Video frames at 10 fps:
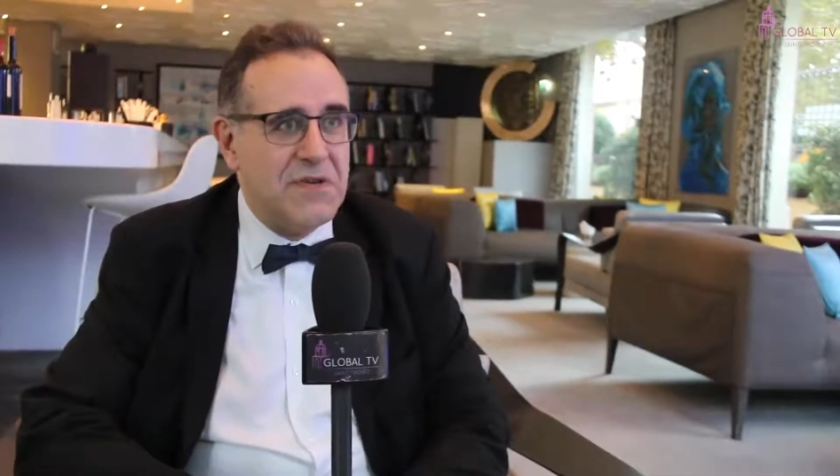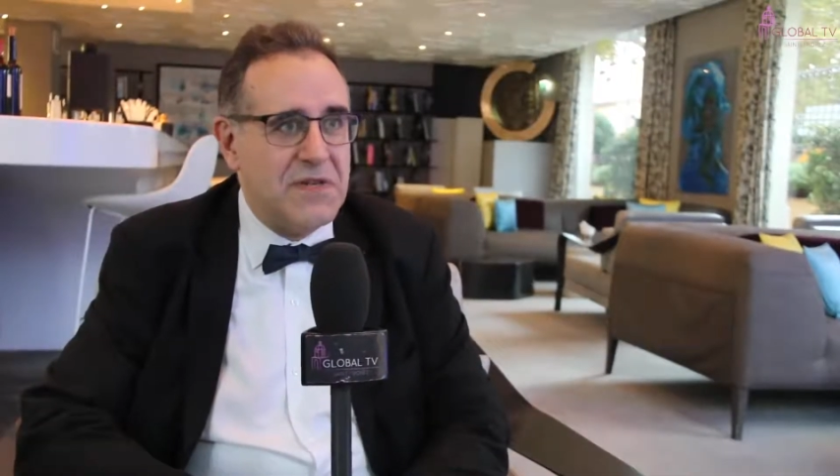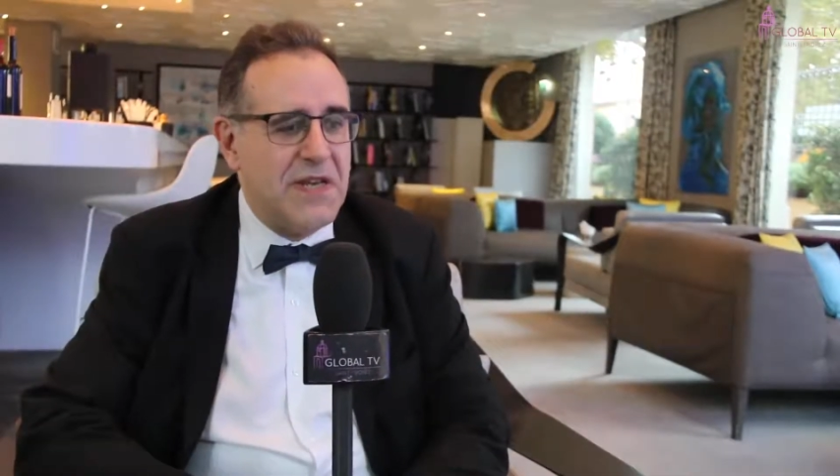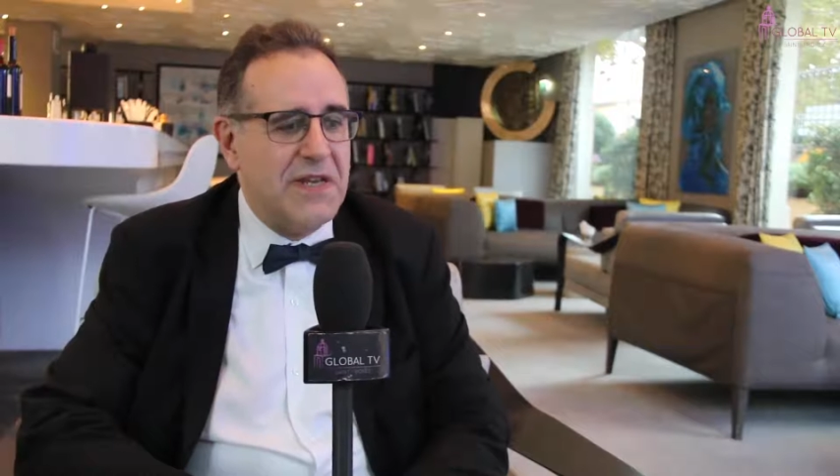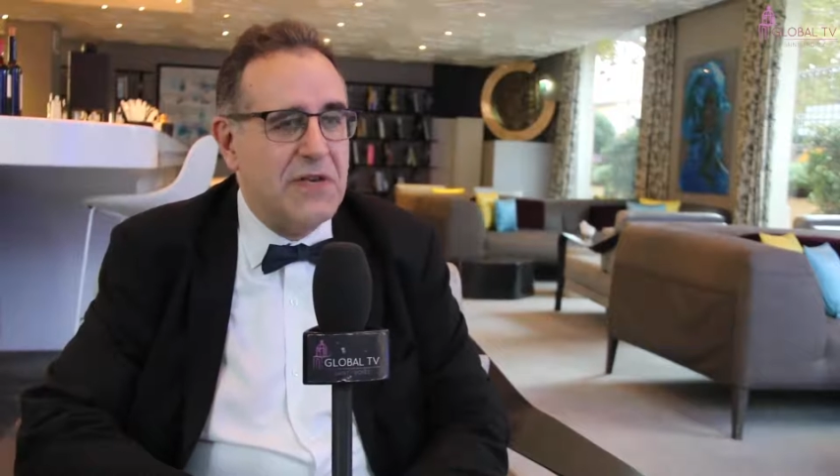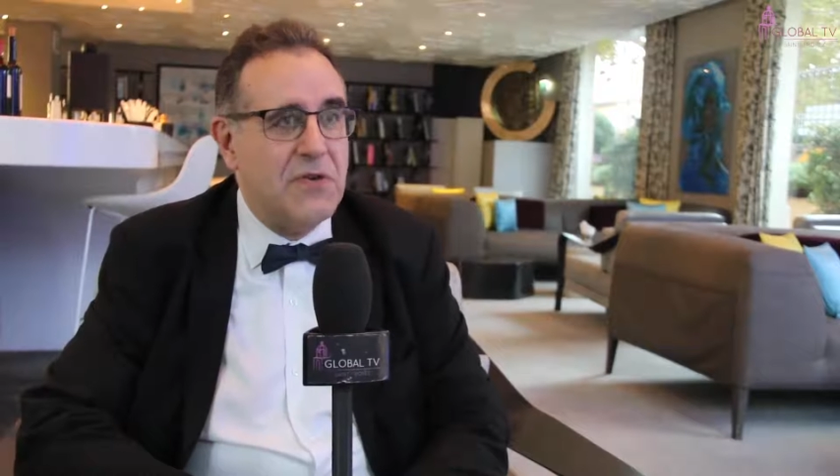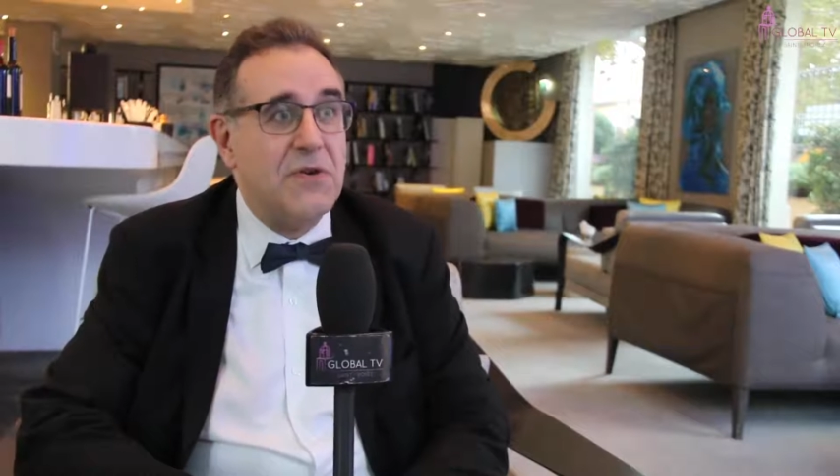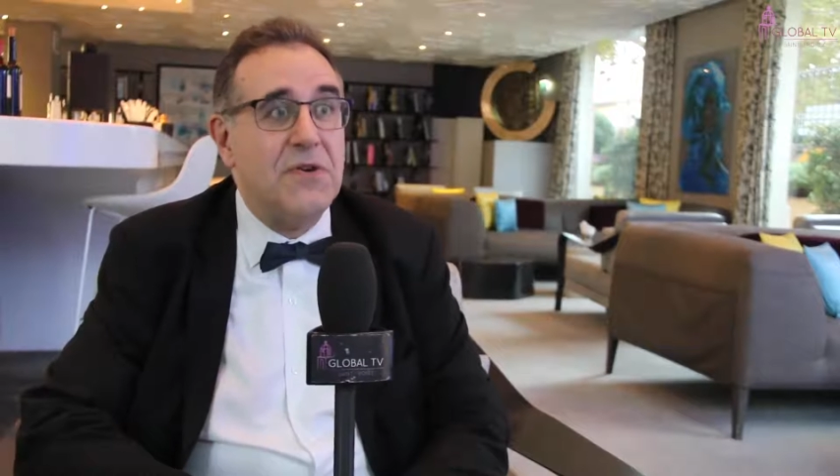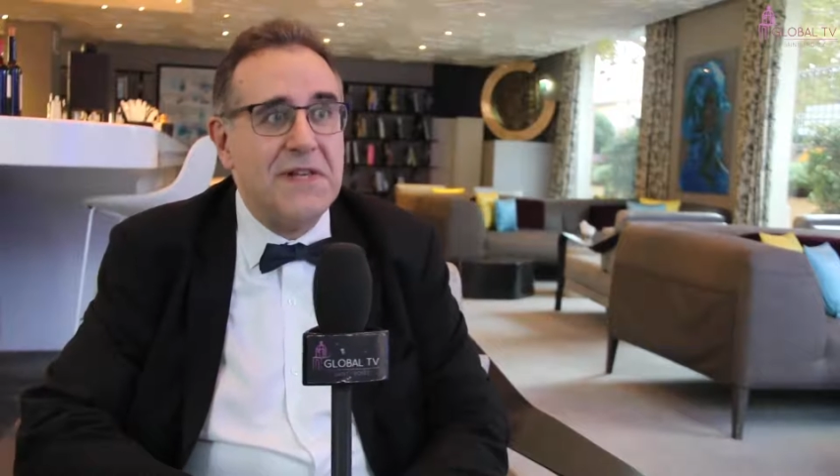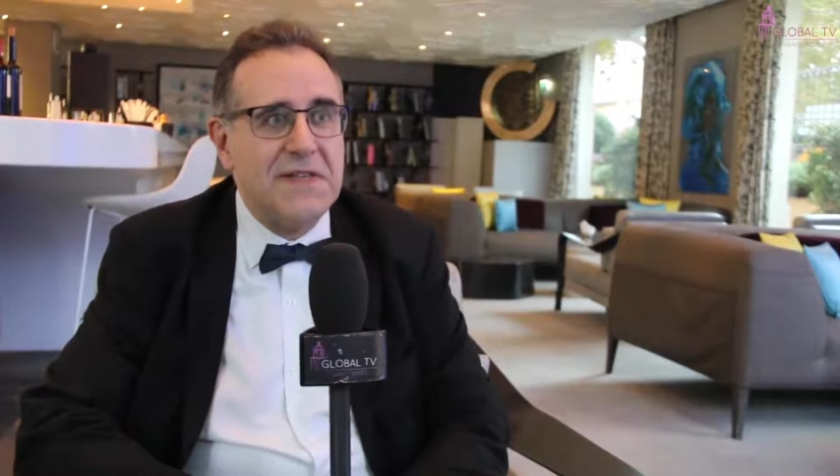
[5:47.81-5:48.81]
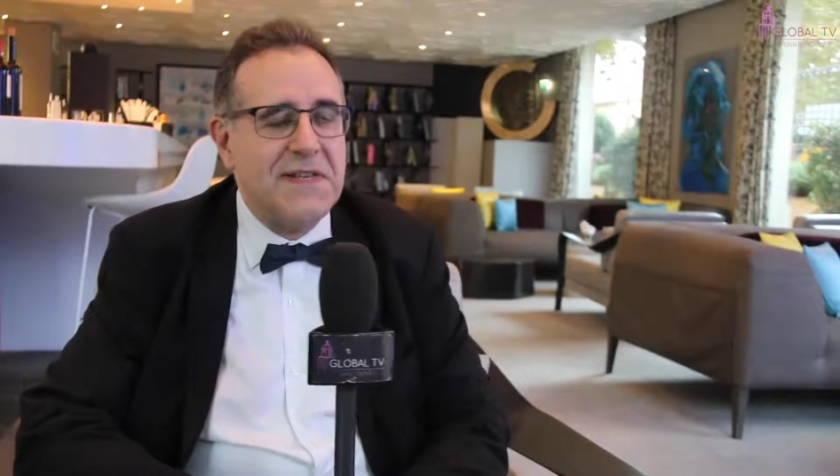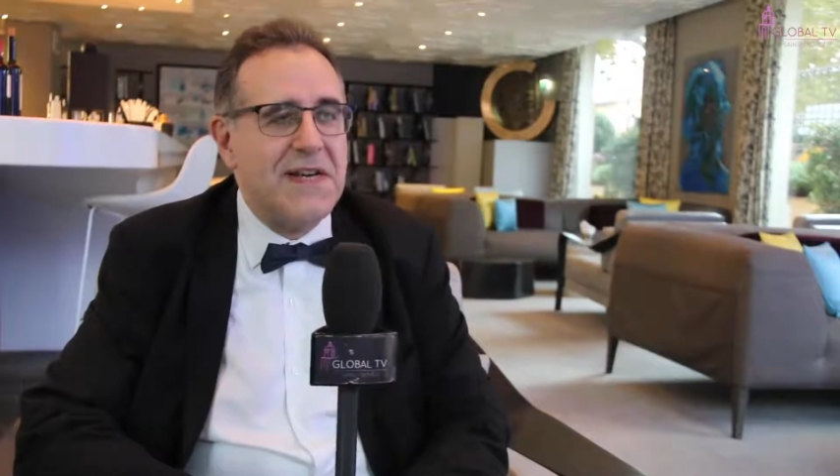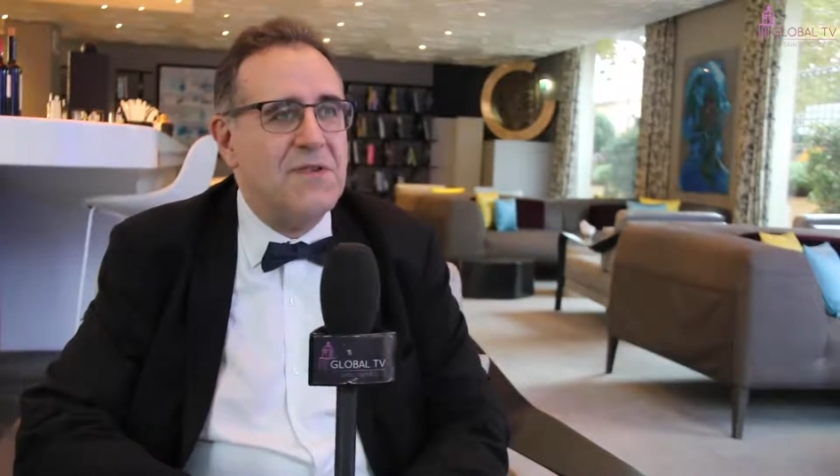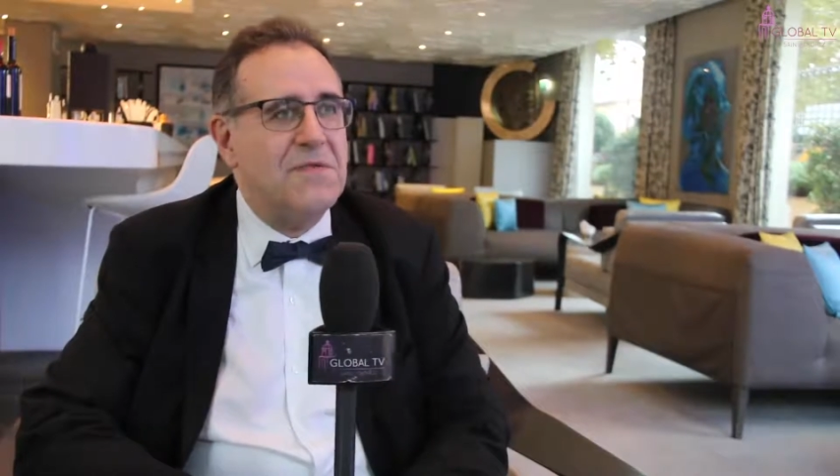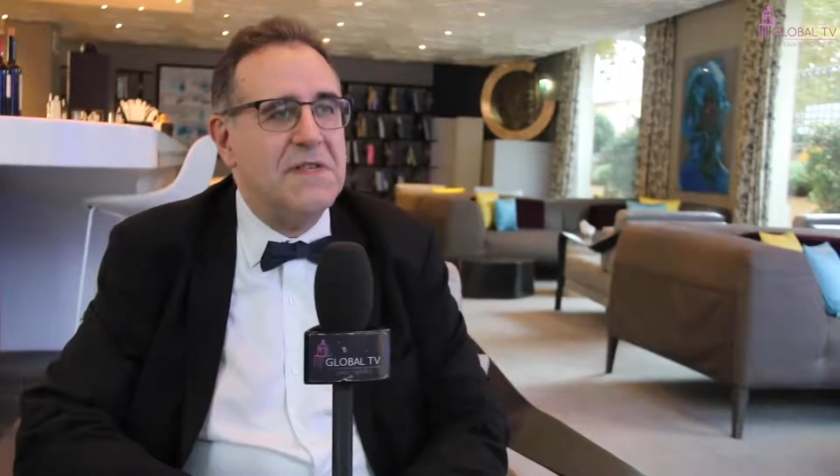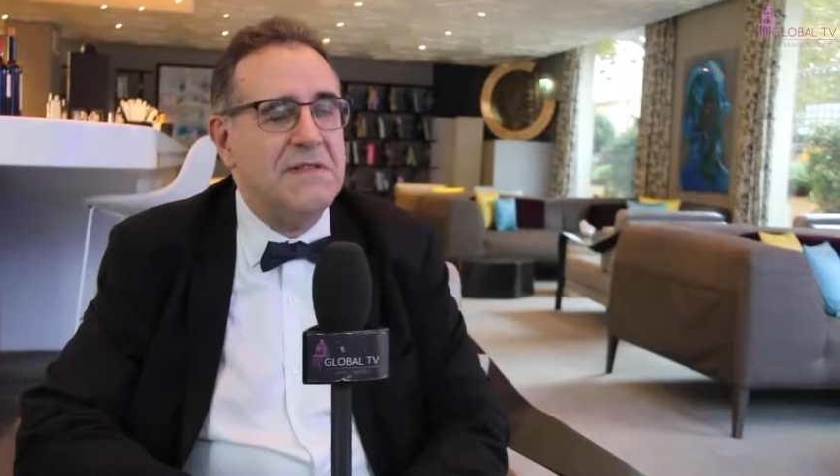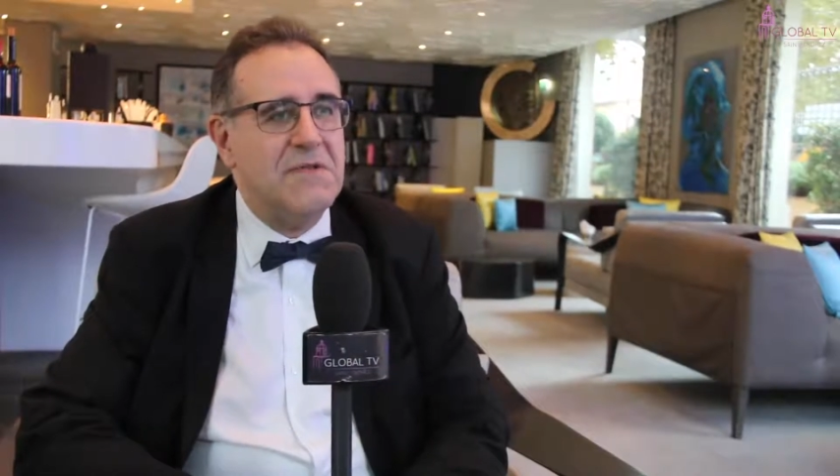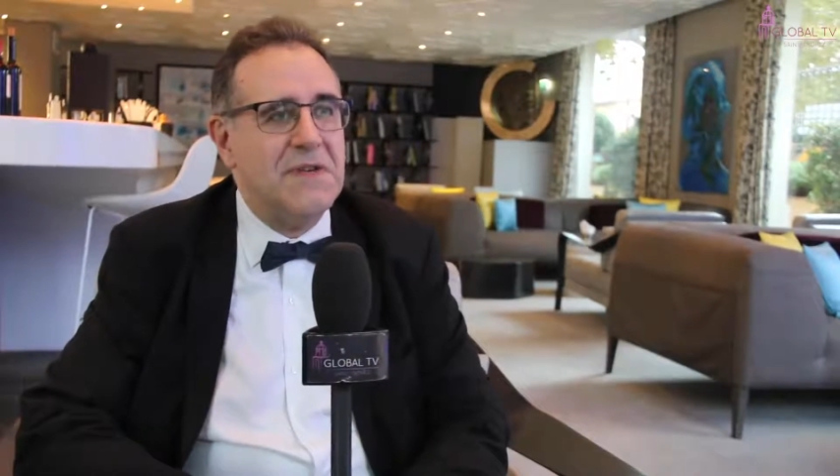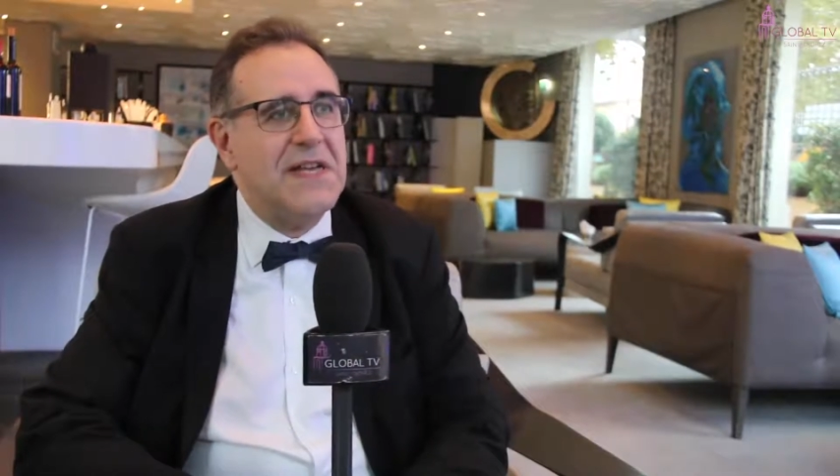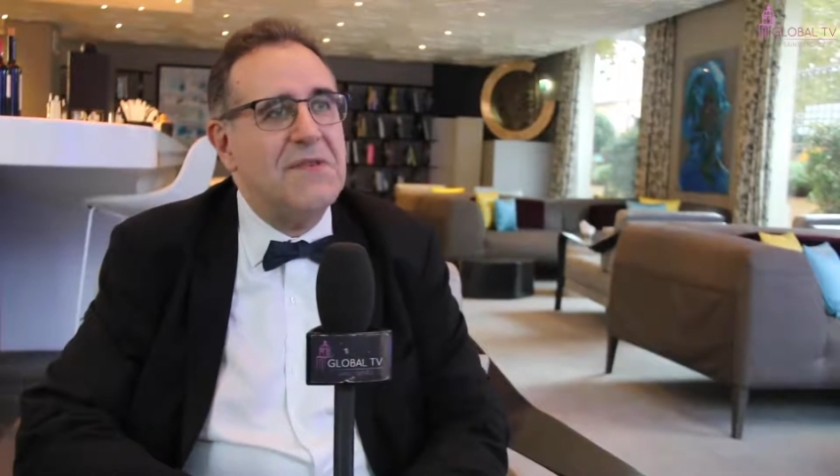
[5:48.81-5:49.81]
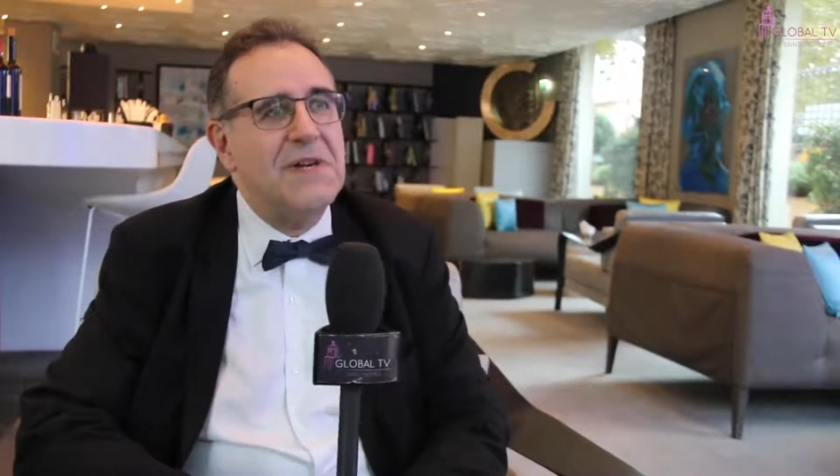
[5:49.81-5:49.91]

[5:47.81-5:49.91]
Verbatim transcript: China Girl en intégrale au Festival de Cannes.